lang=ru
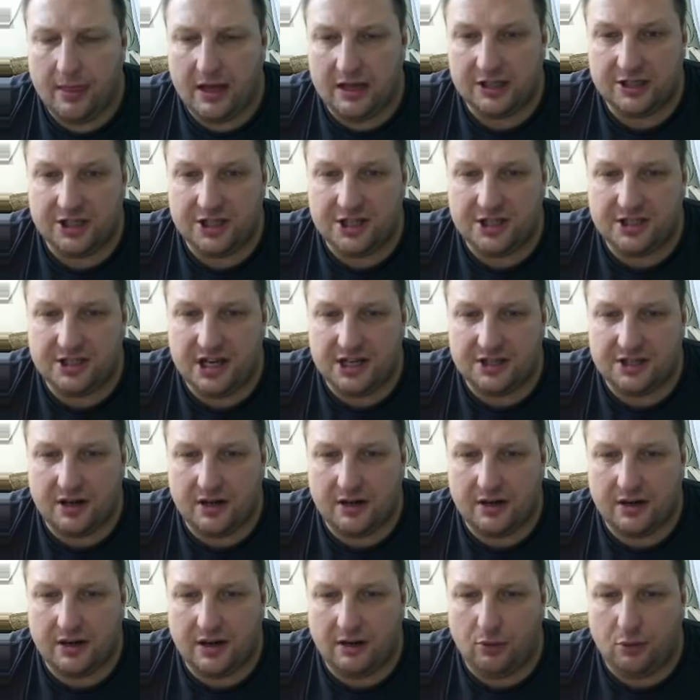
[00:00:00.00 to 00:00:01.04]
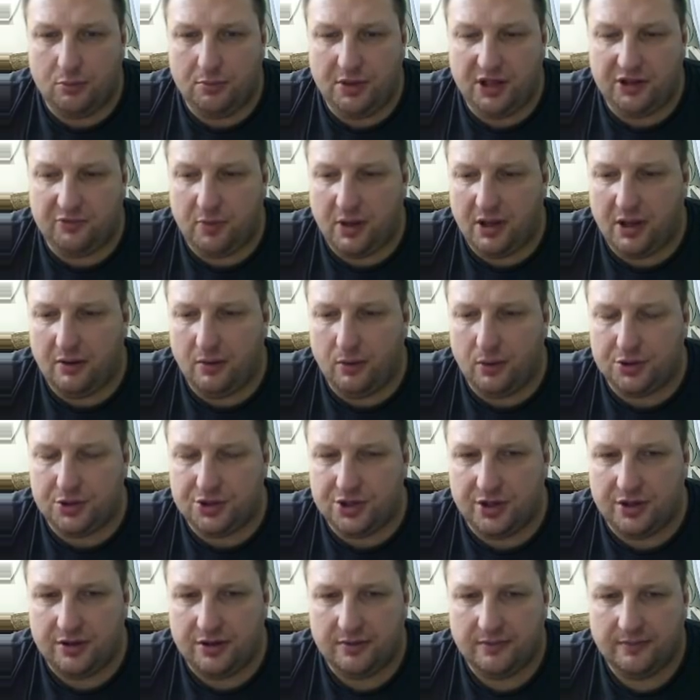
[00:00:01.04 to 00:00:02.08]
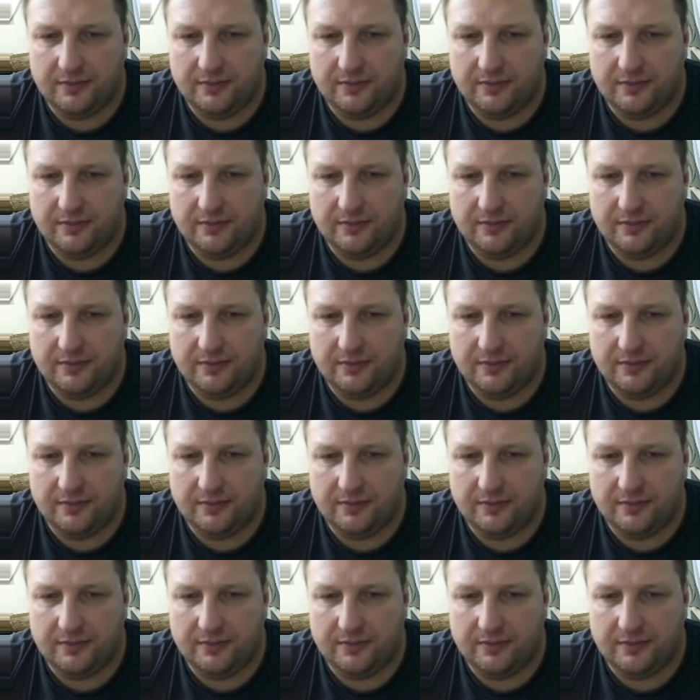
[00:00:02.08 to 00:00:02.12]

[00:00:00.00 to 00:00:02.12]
Даже не знаешь, кого бить в первую очередь.